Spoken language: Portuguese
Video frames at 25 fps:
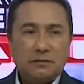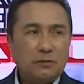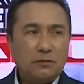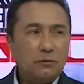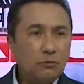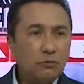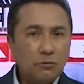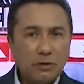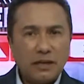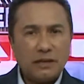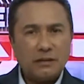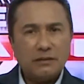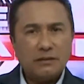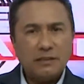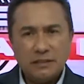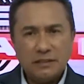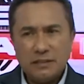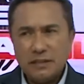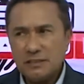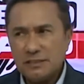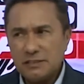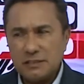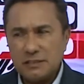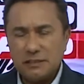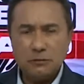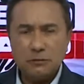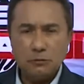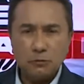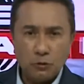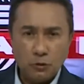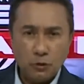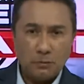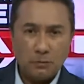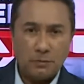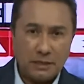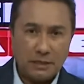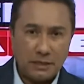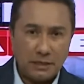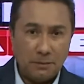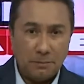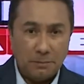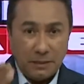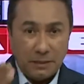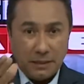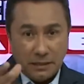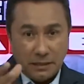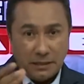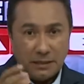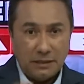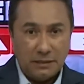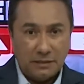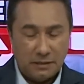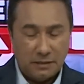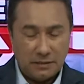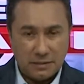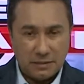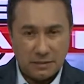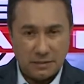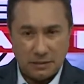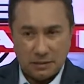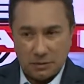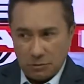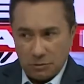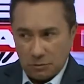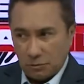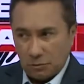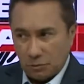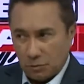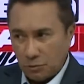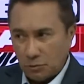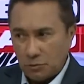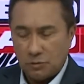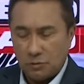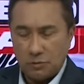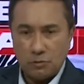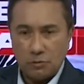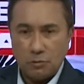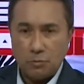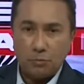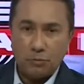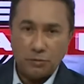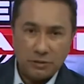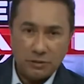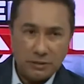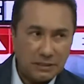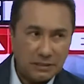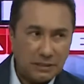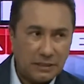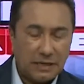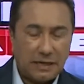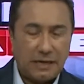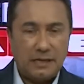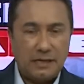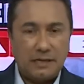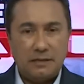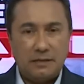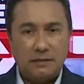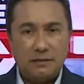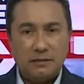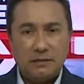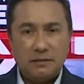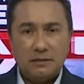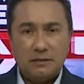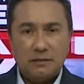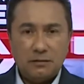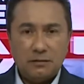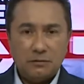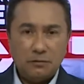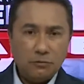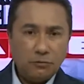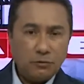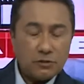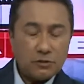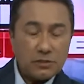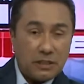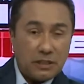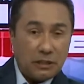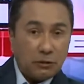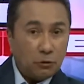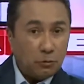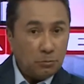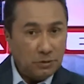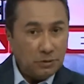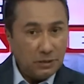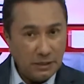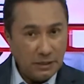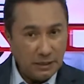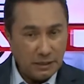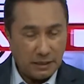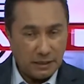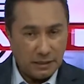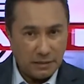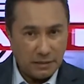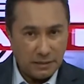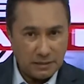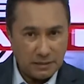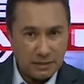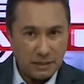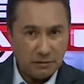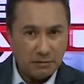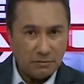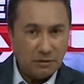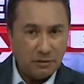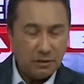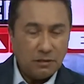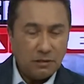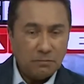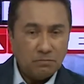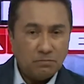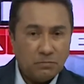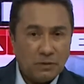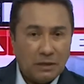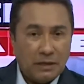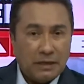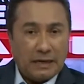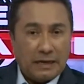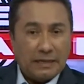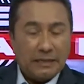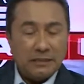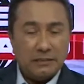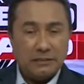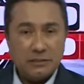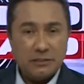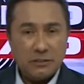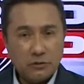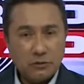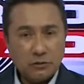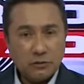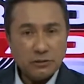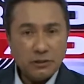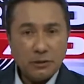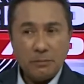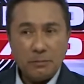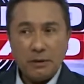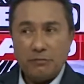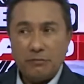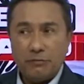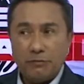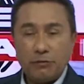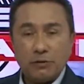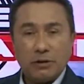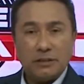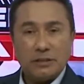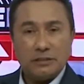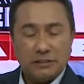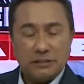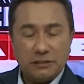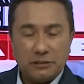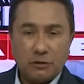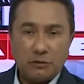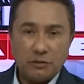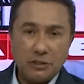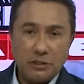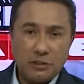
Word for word: Eu não quero nem estar tá citando o nome aqui para ninguém dizer que eu tô com politicalha. Não vou citar o nome de ninguém, tá certo? Aí ele disse: Eu chamei Fulano de tal.